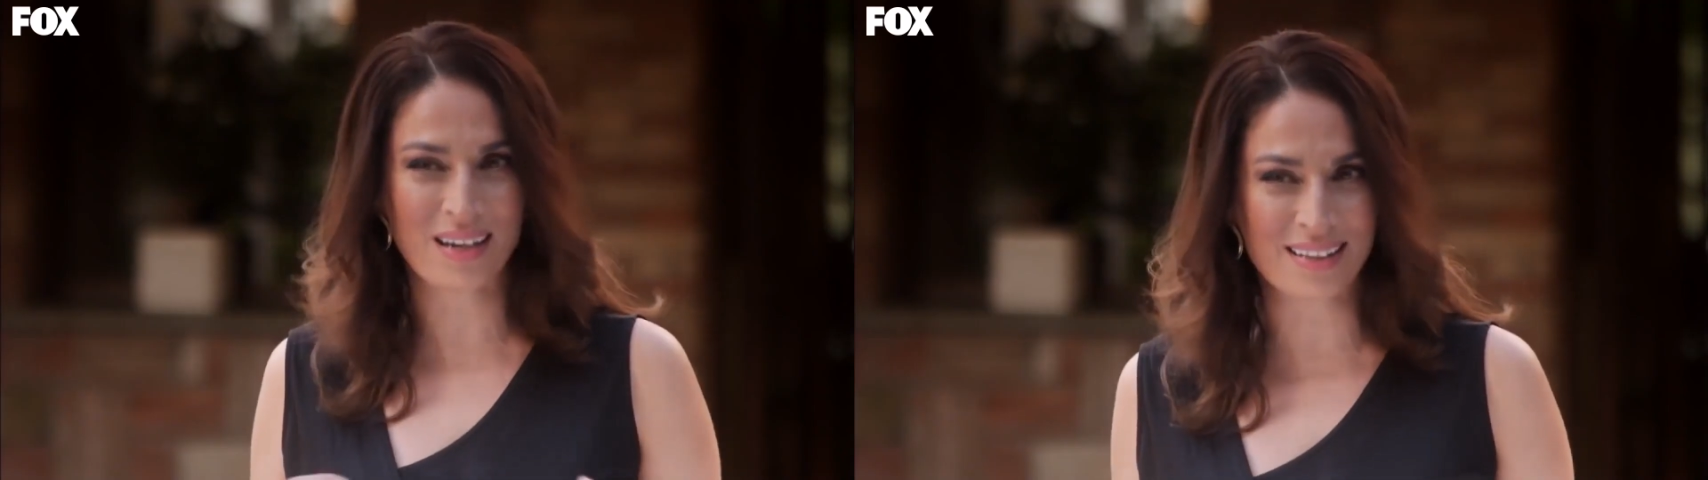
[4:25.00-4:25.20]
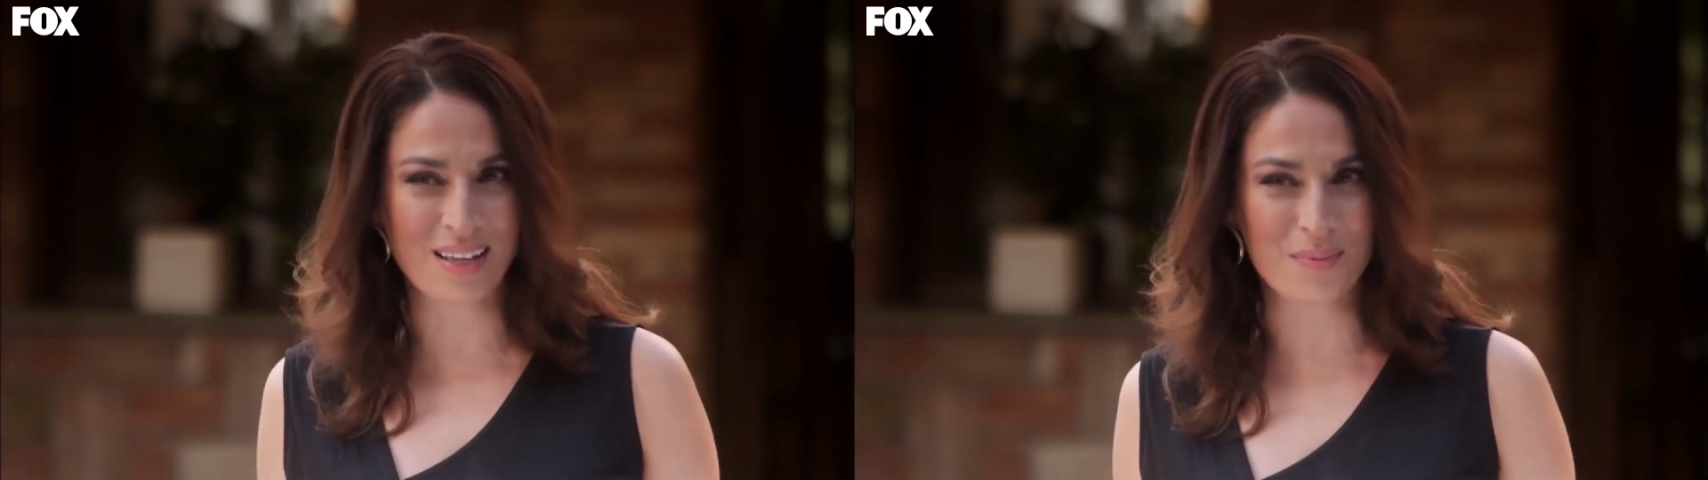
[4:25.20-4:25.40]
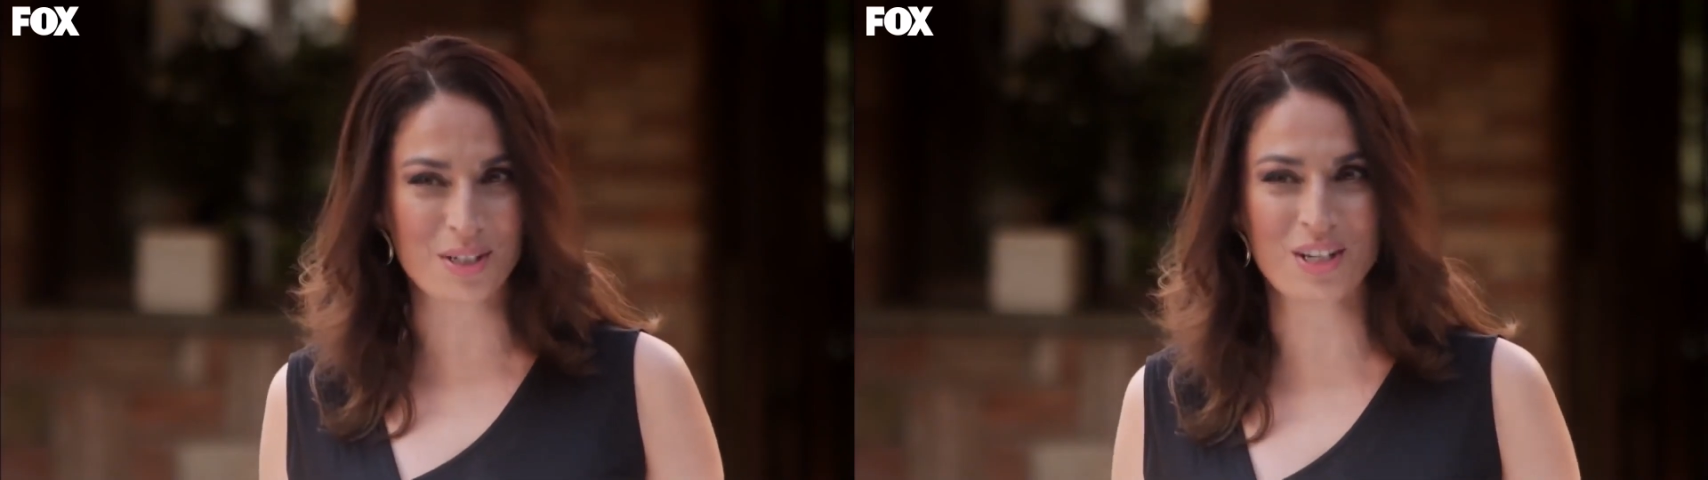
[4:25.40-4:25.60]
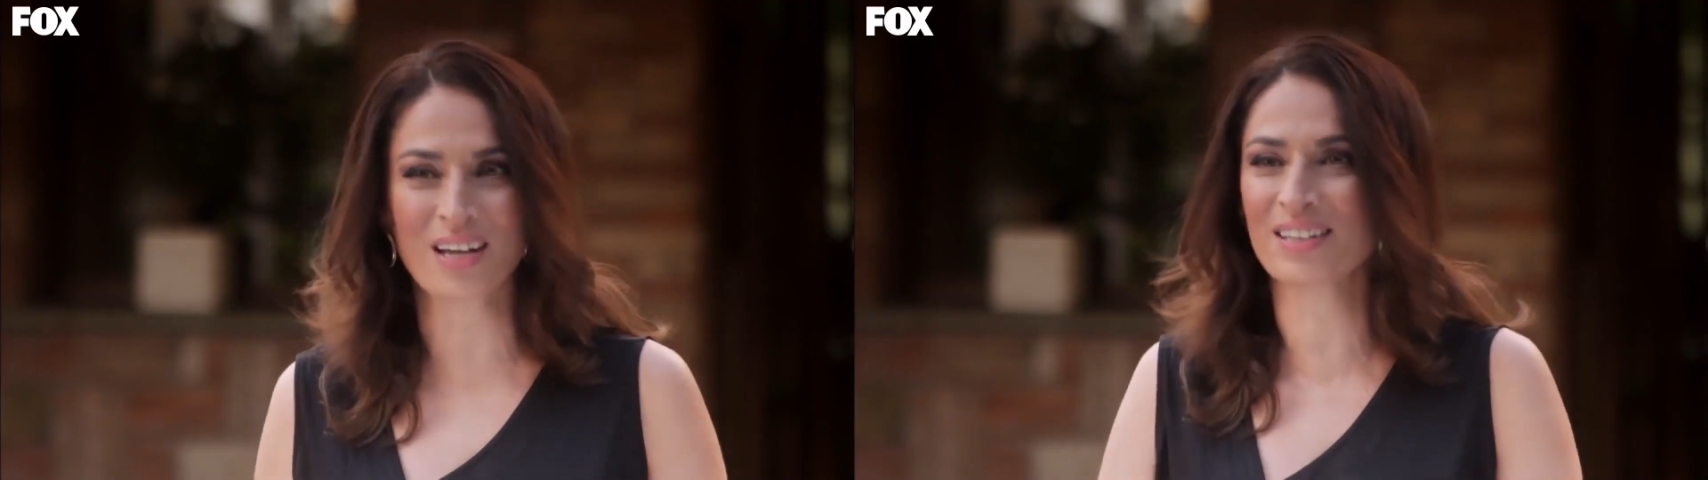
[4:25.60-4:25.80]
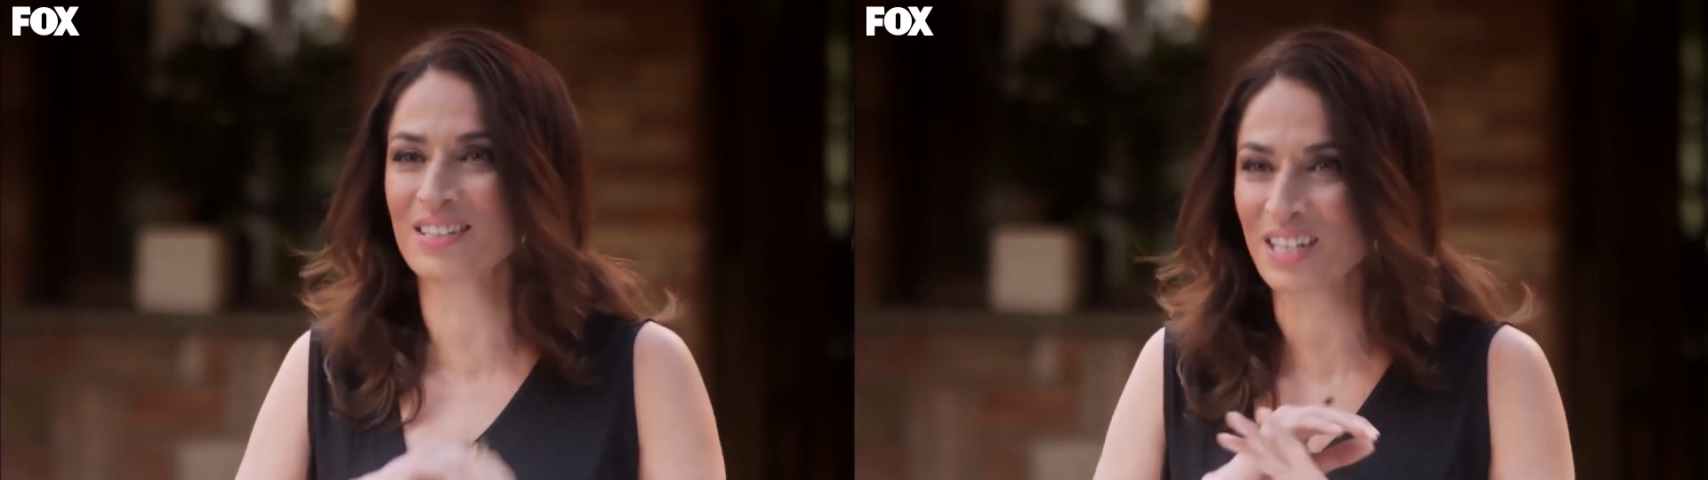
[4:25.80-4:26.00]

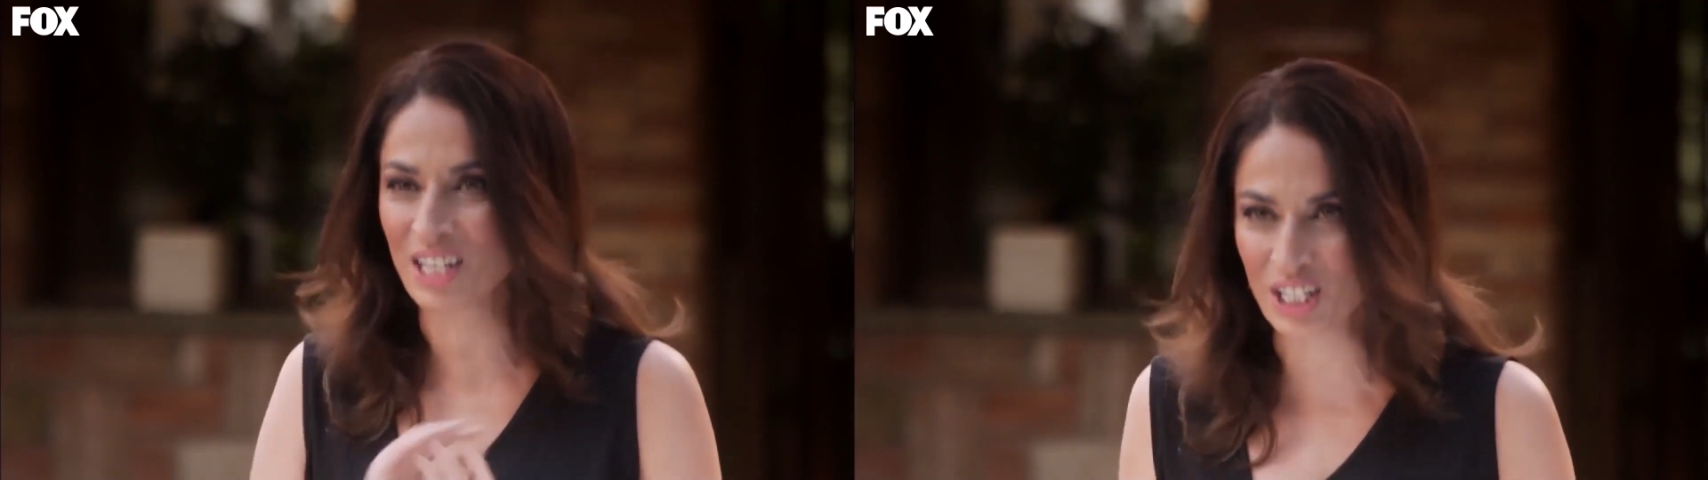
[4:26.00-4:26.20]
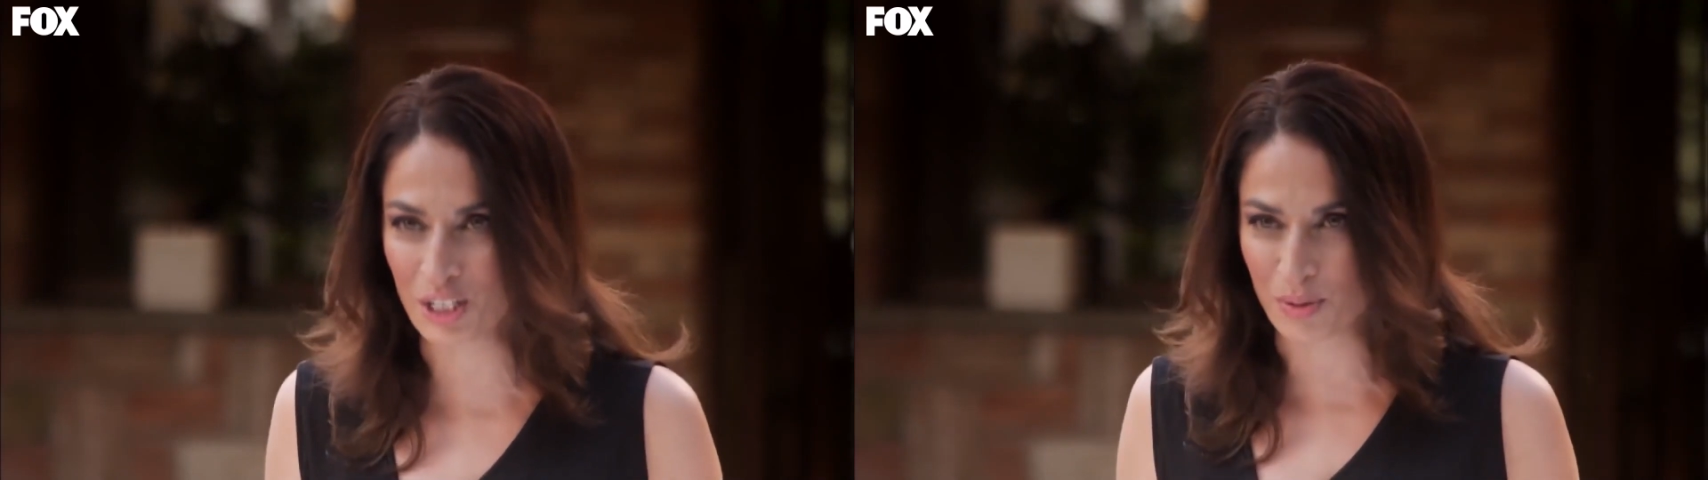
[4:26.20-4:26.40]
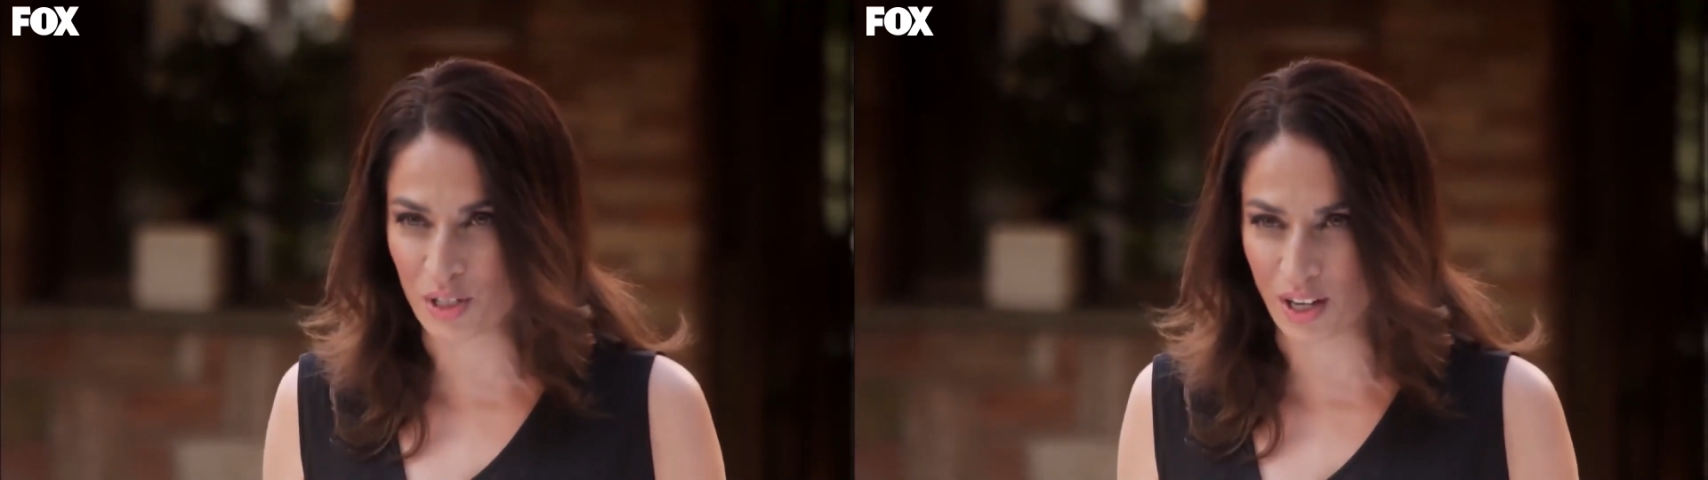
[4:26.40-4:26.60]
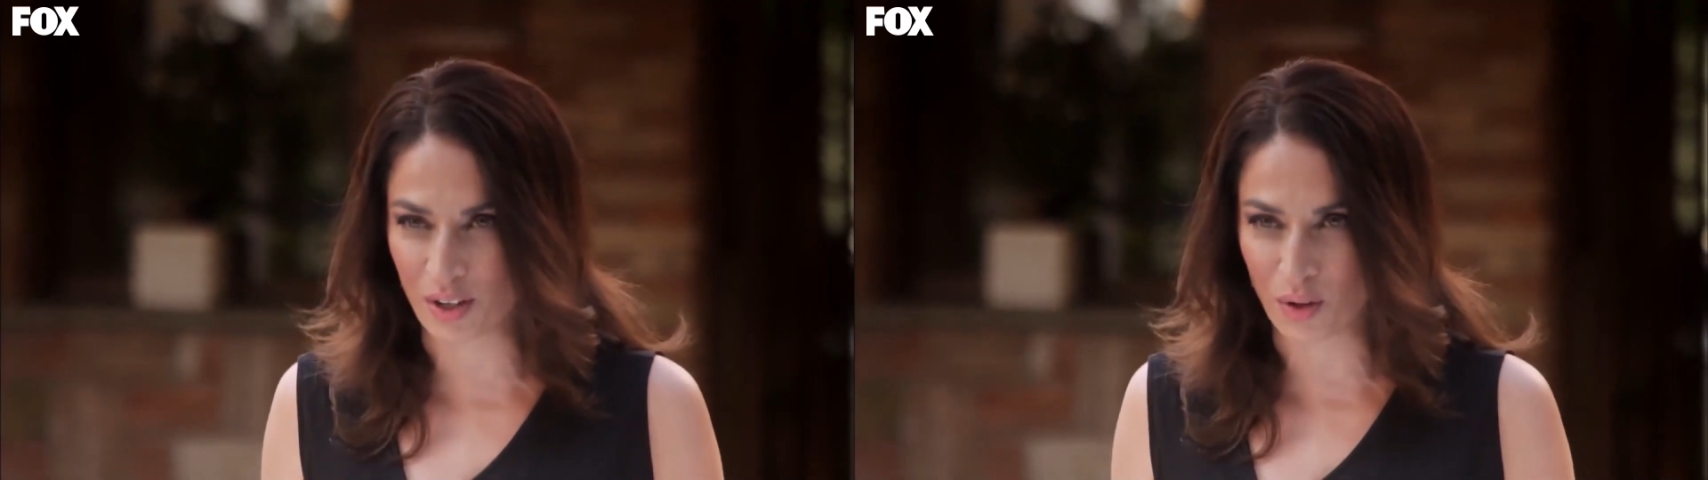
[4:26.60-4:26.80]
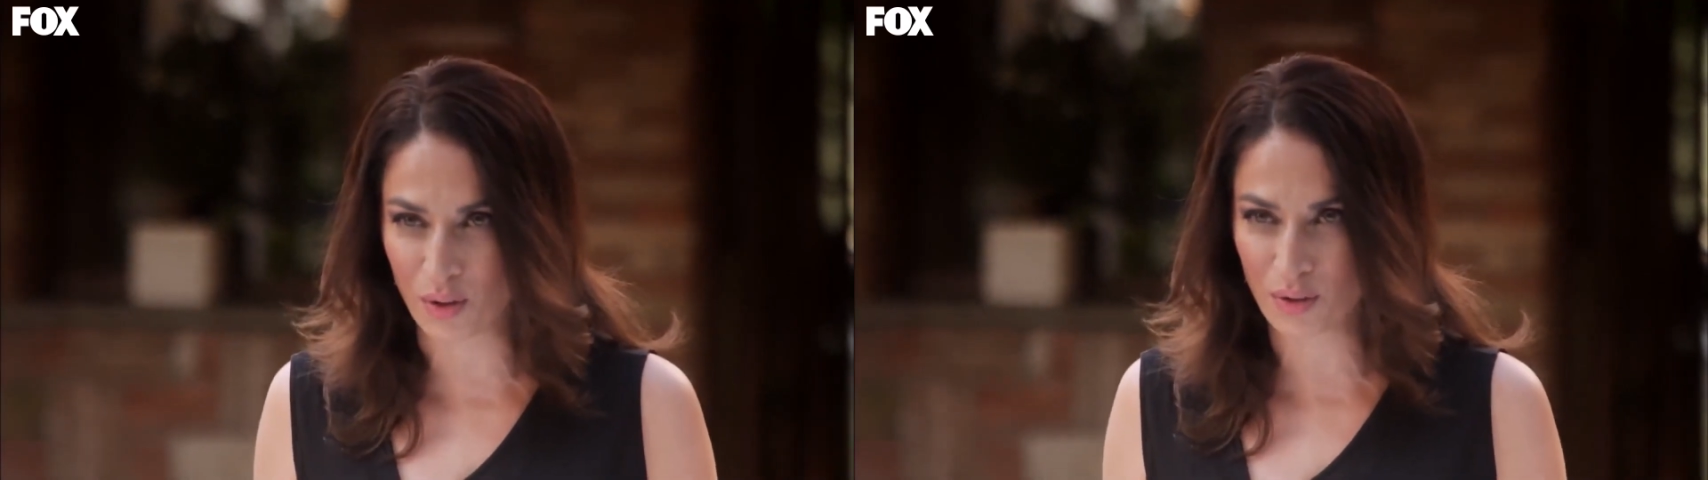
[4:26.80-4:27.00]
halledemeyeceğiniz hiçbir şey
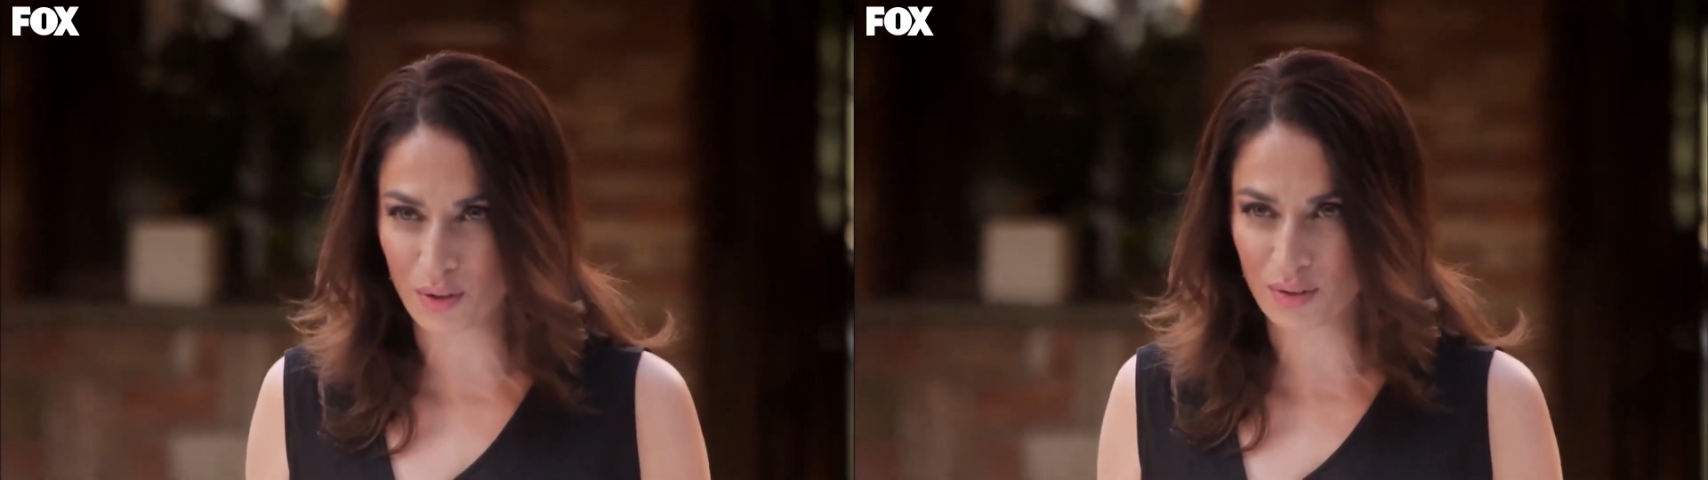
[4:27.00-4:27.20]
yok.